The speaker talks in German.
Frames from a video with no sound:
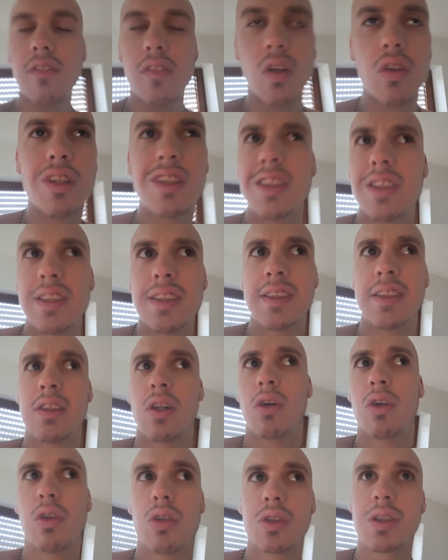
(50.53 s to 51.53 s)
Und die
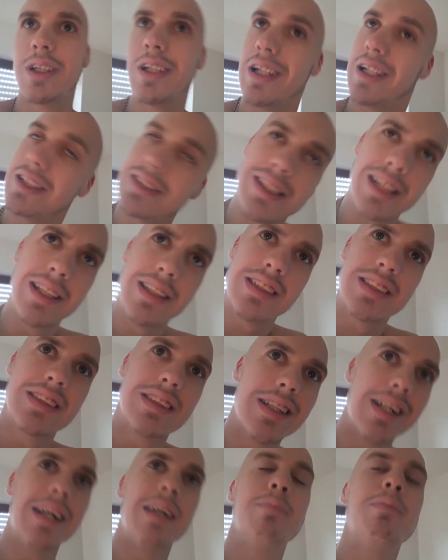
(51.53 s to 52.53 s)
Saison losgeht, dann zeigen sie
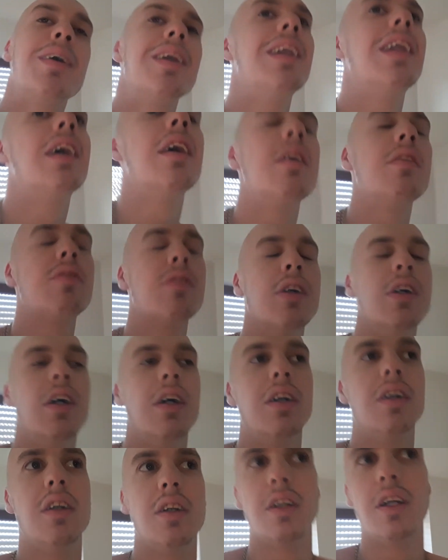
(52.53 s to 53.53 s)
es einmal live.
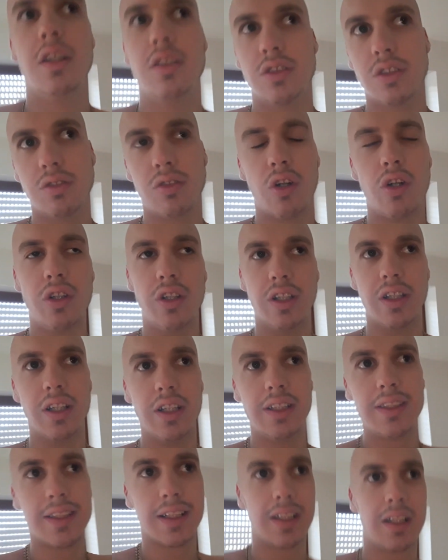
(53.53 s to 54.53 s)
Also ich Freunde,
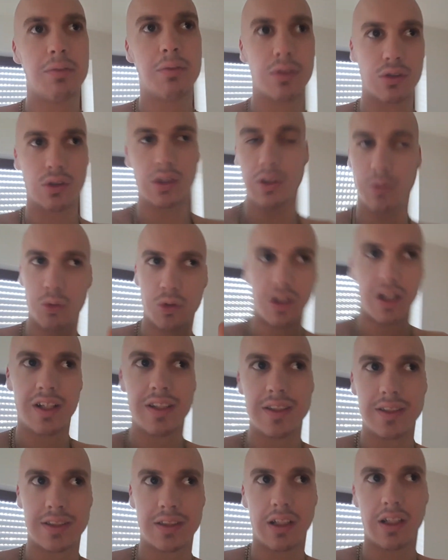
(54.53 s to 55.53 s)
ich sage immer so, die
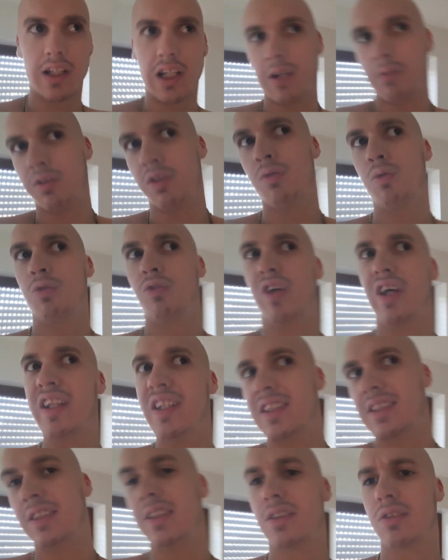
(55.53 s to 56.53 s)
keinen Sky haben, die Wufei
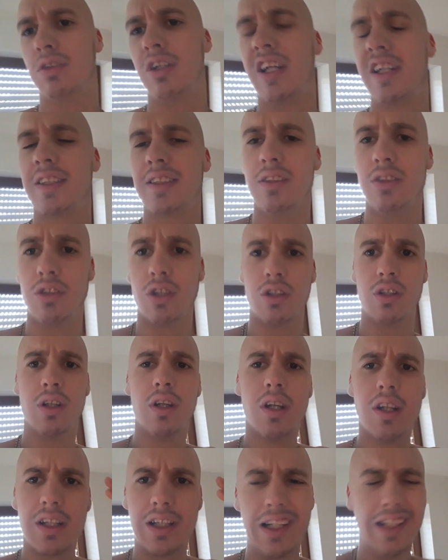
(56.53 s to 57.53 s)
das nicht so leisten können.
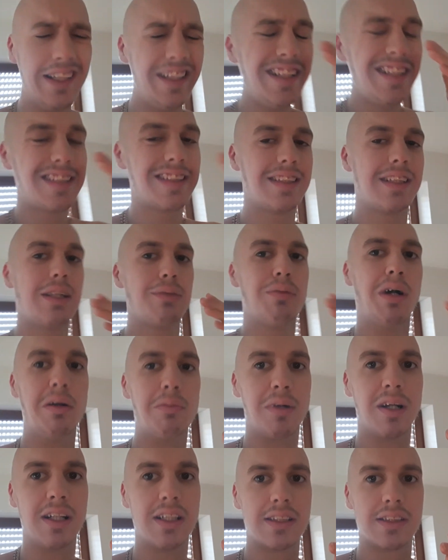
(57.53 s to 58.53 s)
Genießt es immer
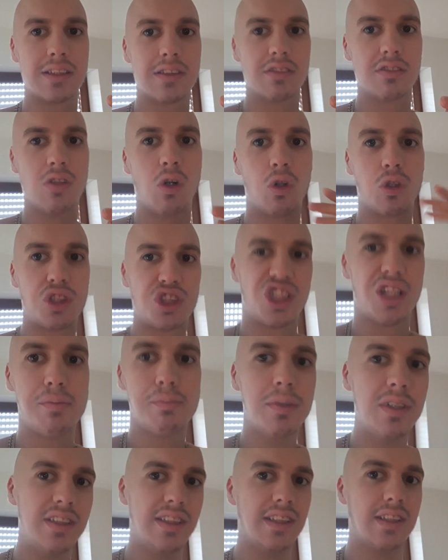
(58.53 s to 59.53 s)
am meisten. Auch
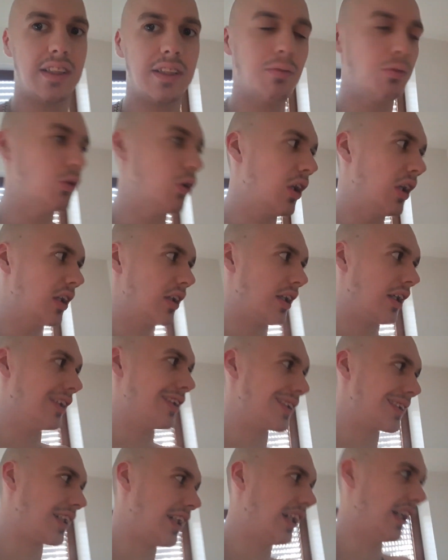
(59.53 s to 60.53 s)
Champions League, die wo halt kein
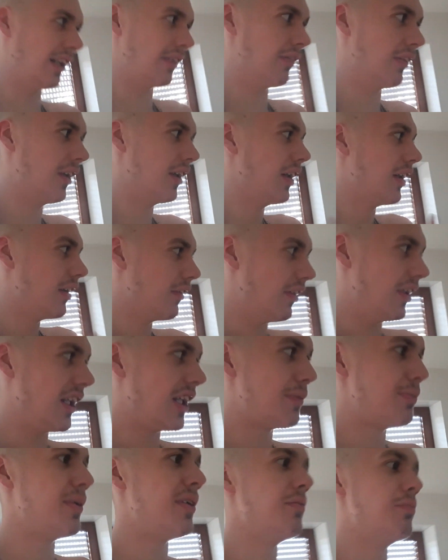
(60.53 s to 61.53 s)
Sky haben. Weil
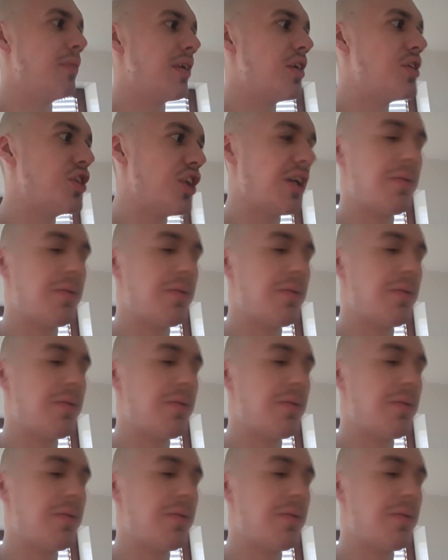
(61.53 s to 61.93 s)
ich bin ein Mensch,